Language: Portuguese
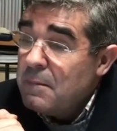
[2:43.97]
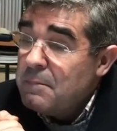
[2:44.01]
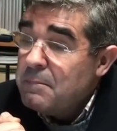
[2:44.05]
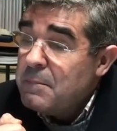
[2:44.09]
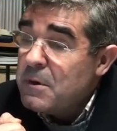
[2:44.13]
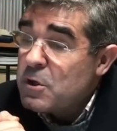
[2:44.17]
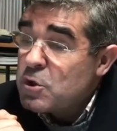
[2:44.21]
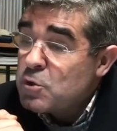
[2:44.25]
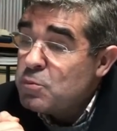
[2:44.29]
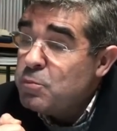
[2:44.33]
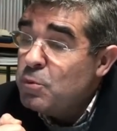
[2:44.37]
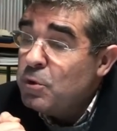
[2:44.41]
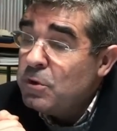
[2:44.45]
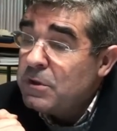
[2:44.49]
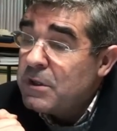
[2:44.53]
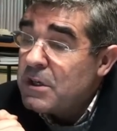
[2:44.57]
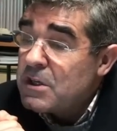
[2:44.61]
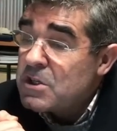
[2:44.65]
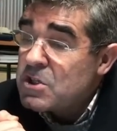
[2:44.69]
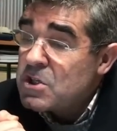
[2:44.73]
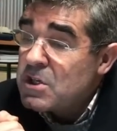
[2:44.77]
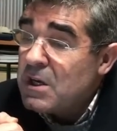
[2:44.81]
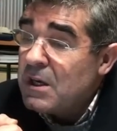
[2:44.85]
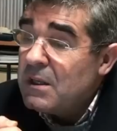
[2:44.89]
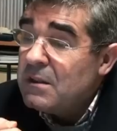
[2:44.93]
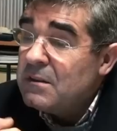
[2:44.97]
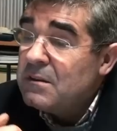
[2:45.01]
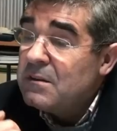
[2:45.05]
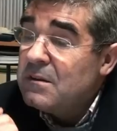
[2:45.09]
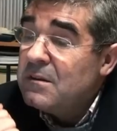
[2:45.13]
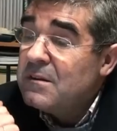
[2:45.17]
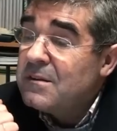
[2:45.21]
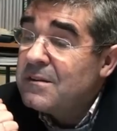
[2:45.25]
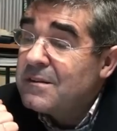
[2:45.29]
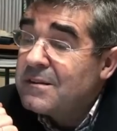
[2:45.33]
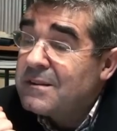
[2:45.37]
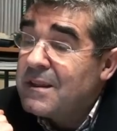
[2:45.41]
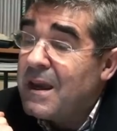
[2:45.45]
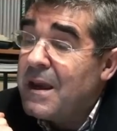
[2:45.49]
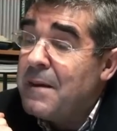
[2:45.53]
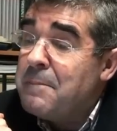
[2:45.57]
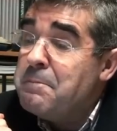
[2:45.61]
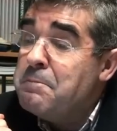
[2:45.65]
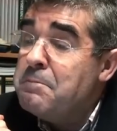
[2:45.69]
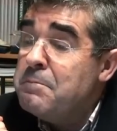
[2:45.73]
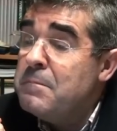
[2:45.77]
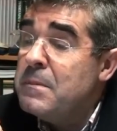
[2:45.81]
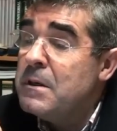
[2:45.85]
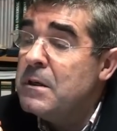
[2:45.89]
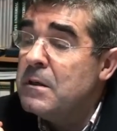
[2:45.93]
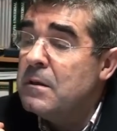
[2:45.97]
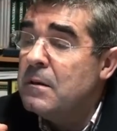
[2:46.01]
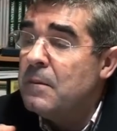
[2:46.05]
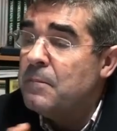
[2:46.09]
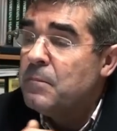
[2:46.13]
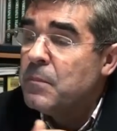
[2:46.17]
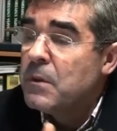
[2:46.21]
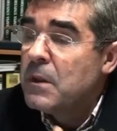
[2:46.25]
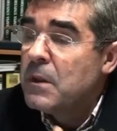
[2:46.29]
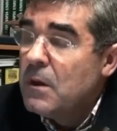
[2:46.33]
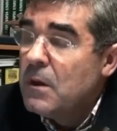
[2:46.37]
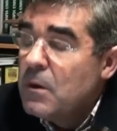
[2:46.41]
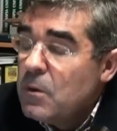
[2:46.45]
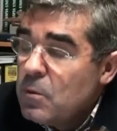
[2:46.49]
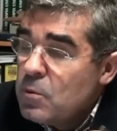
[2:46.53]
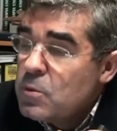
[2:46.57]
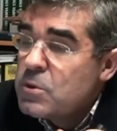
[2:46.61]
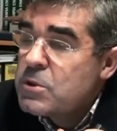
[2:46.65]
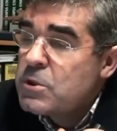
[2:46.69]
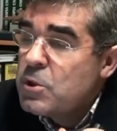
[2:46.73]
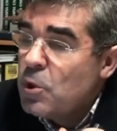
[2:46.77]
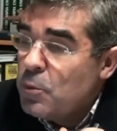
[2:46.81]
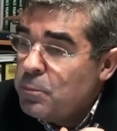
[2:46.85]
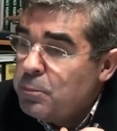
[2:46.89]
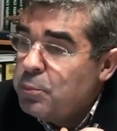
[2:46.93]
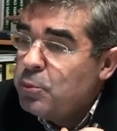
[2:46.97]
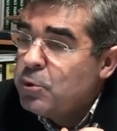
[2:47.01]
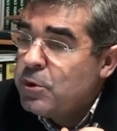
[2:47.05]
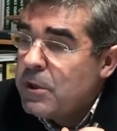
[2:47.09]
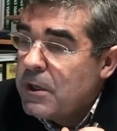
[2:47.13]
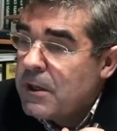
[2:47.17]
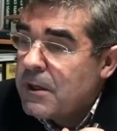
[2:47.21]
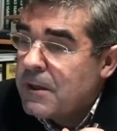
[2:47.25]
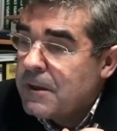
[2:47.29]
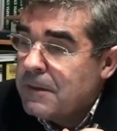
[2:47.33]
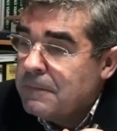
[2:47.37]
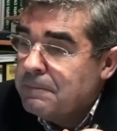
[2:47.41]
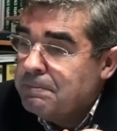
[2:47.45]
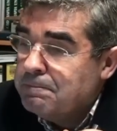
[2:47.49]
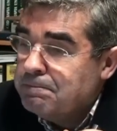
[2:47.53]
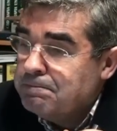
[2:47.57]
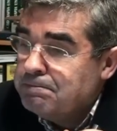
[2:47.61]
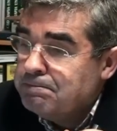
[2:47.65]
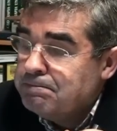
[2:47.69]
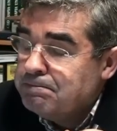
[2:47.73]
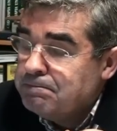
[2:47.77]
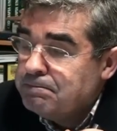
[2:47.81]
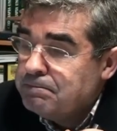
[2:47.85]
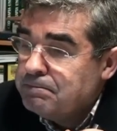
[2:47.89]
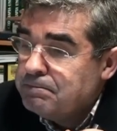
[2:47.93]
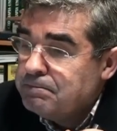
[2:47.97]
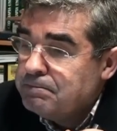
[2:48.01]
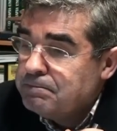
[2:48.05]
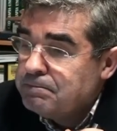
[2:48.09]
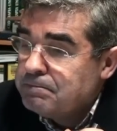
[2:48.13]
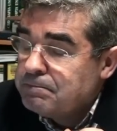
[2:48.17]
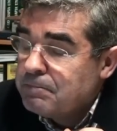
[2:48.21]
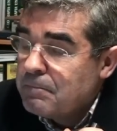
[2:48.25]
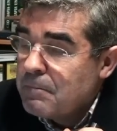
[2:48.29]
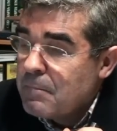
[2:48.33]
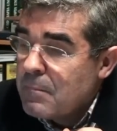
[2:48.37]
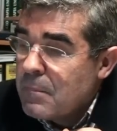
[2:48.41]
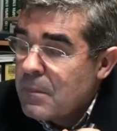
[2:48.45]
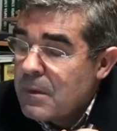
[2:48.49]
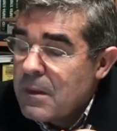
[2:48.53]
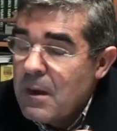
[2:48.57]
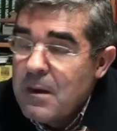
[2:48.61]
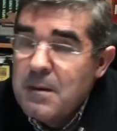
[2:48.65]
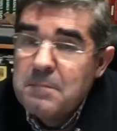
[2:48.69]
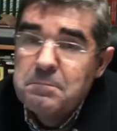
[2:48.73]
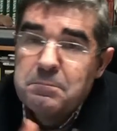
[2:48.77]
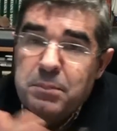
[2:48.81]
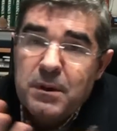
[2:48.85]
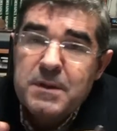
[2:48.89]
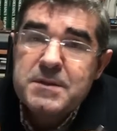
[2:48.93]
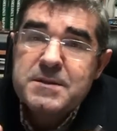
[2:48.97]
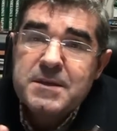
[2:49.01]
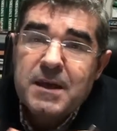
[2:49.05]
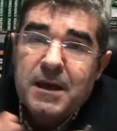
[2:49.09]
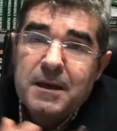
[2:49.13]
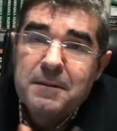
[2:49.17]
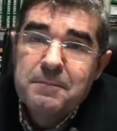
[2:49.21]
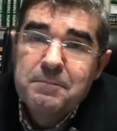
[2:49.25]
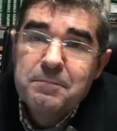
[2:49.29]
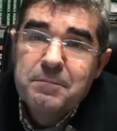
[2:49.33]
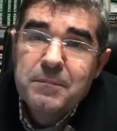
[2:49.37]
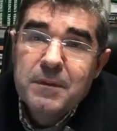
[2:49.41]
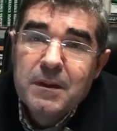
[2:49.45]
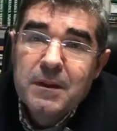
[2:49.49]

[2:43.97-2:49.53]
mas muita gente teme o seu poder Pois é.